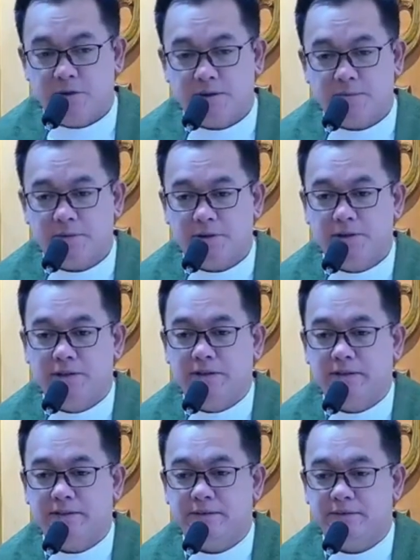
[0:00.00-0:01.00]
Kamusta
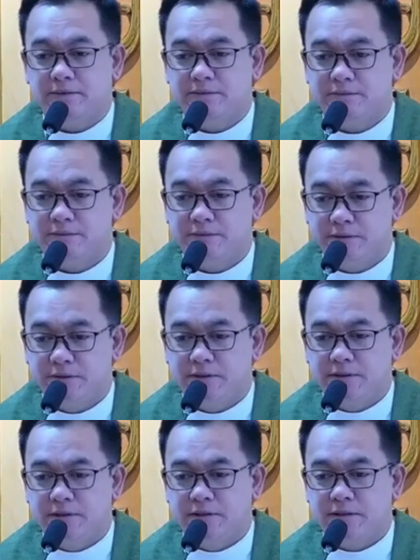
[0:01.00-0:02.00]
po?
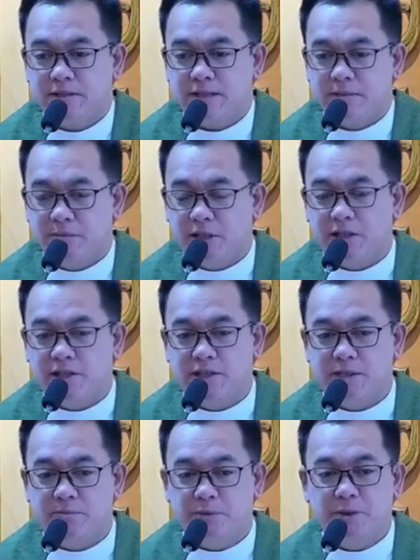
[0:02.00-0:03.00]
Saan ba
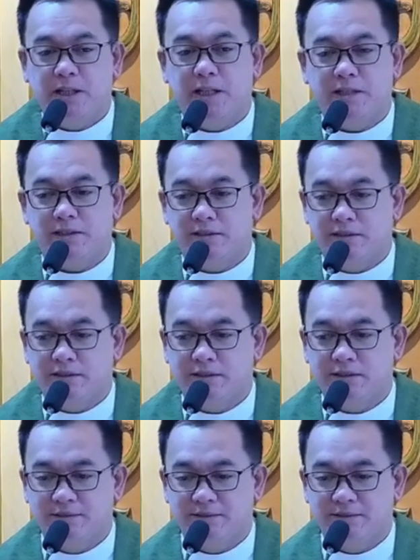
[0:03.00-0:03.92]
kayo napuyat?